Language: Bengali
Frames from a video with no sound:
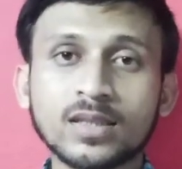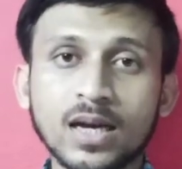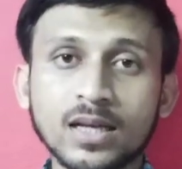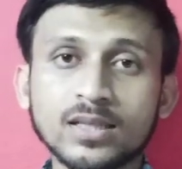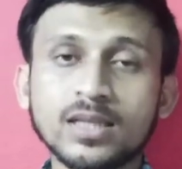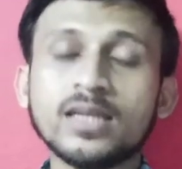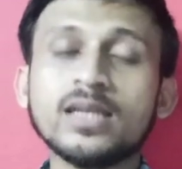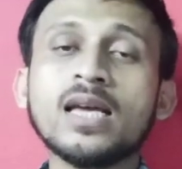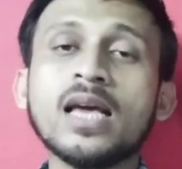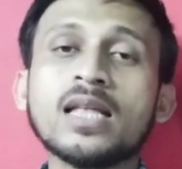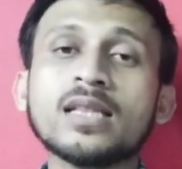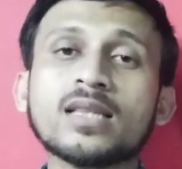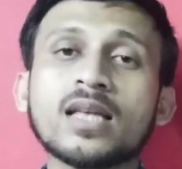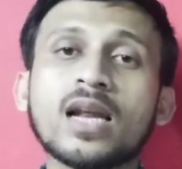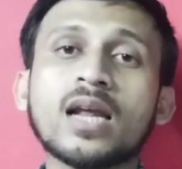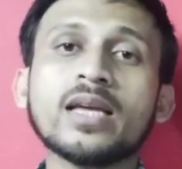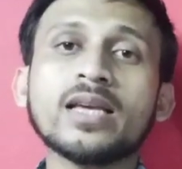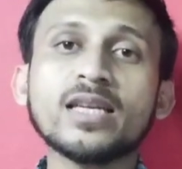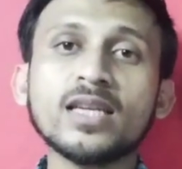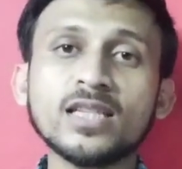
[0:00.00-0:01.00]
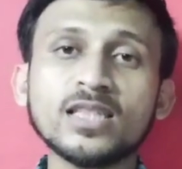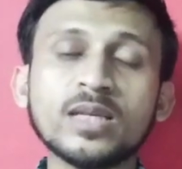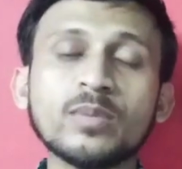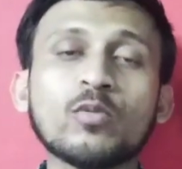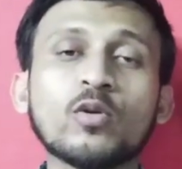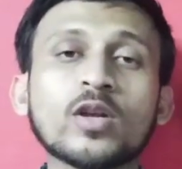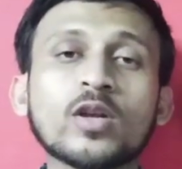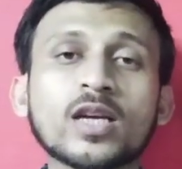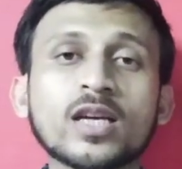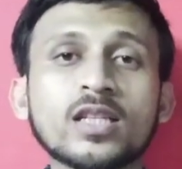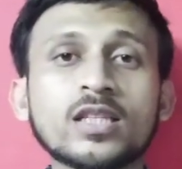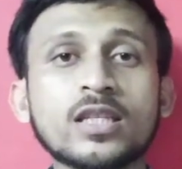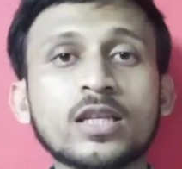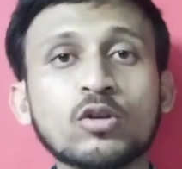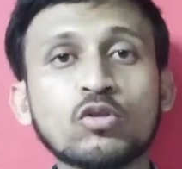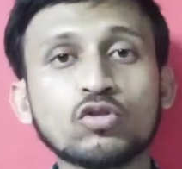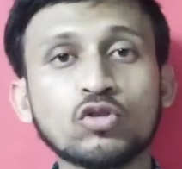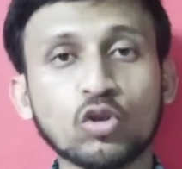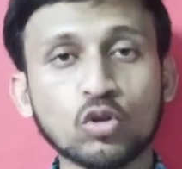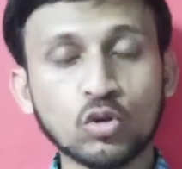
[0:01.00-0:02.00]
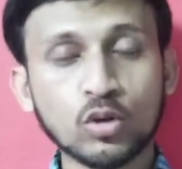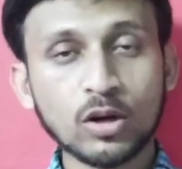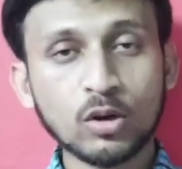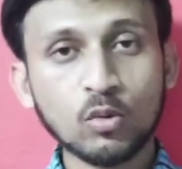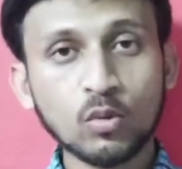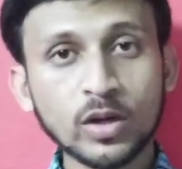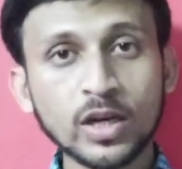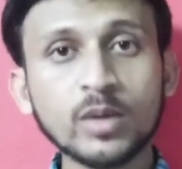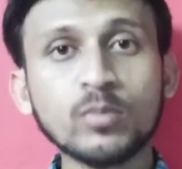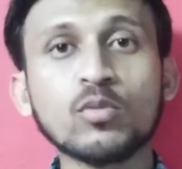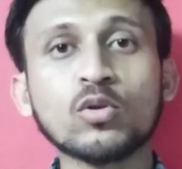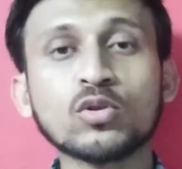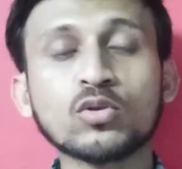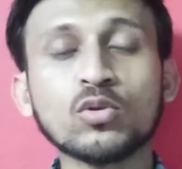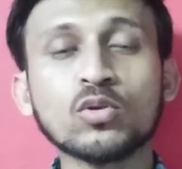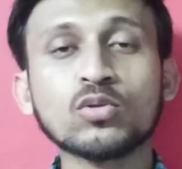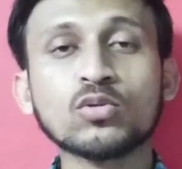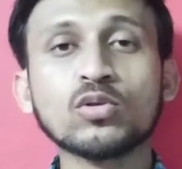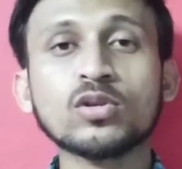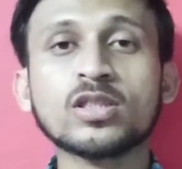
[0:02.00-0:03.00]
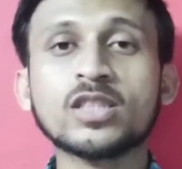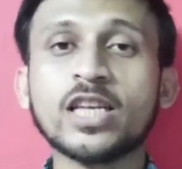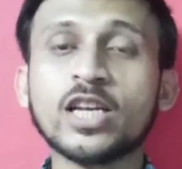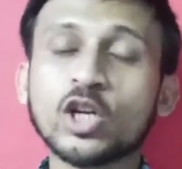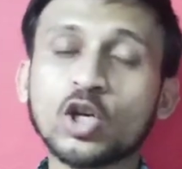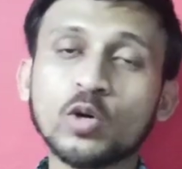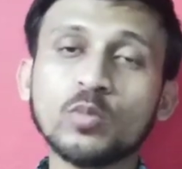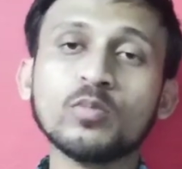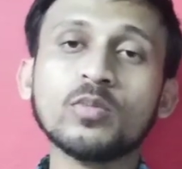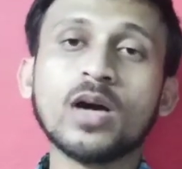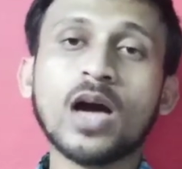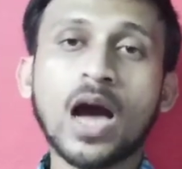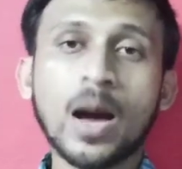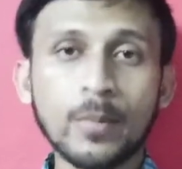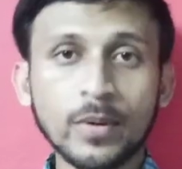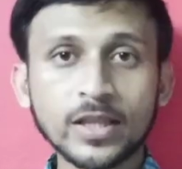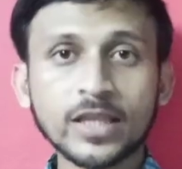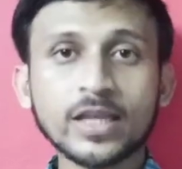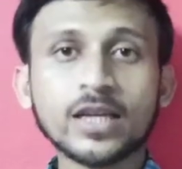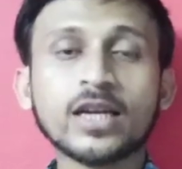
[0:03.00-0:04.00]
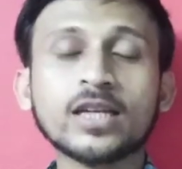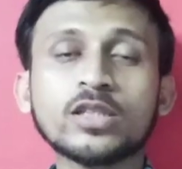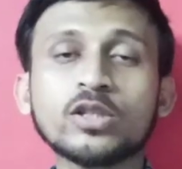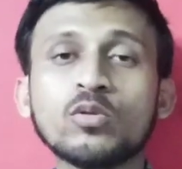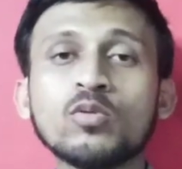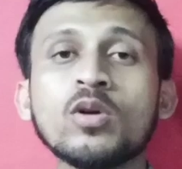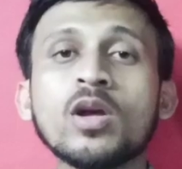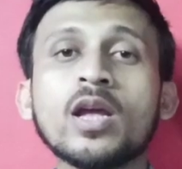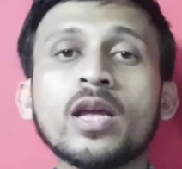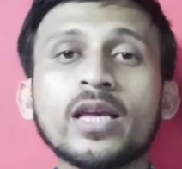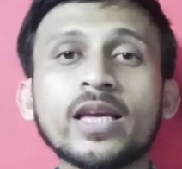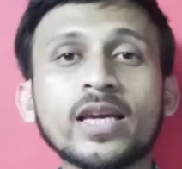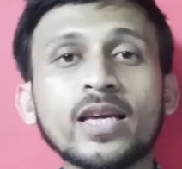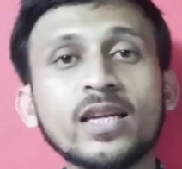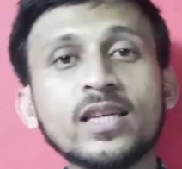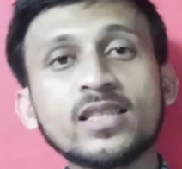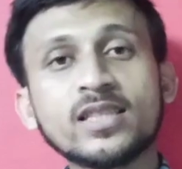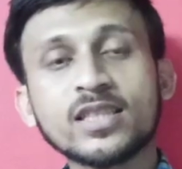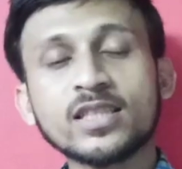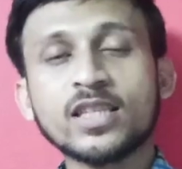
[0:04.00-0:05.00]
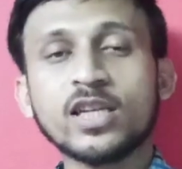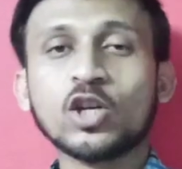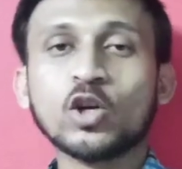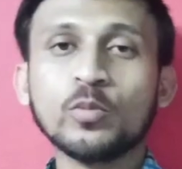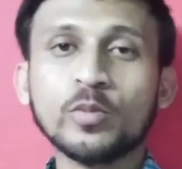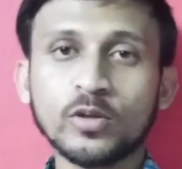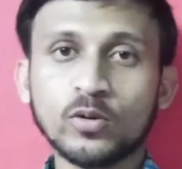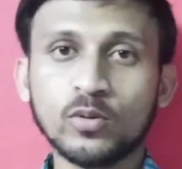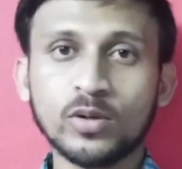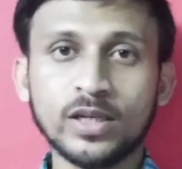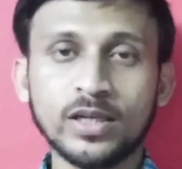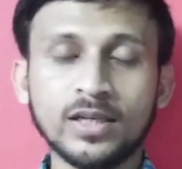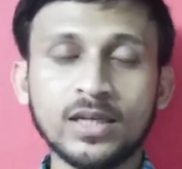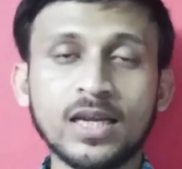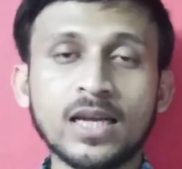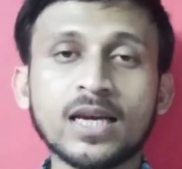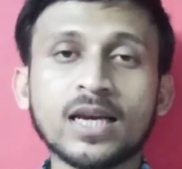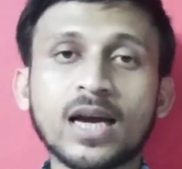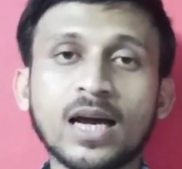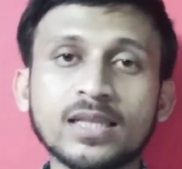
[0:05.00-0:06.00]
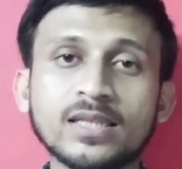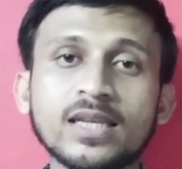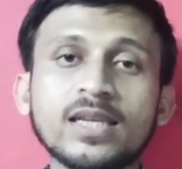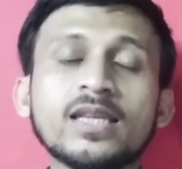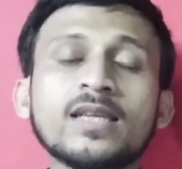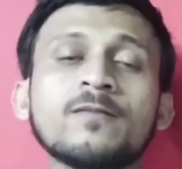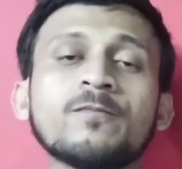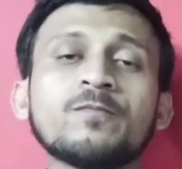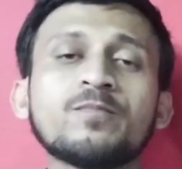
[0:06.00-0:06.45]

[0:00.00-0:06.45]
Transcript: কাজেই তারা ইংলিশে পরীক্ষা দিতে যতটা কঠিন বোধ করতো সেরকম আমাদের কাছেও ইংলিশটা সেরকমই কঠিন কাজেই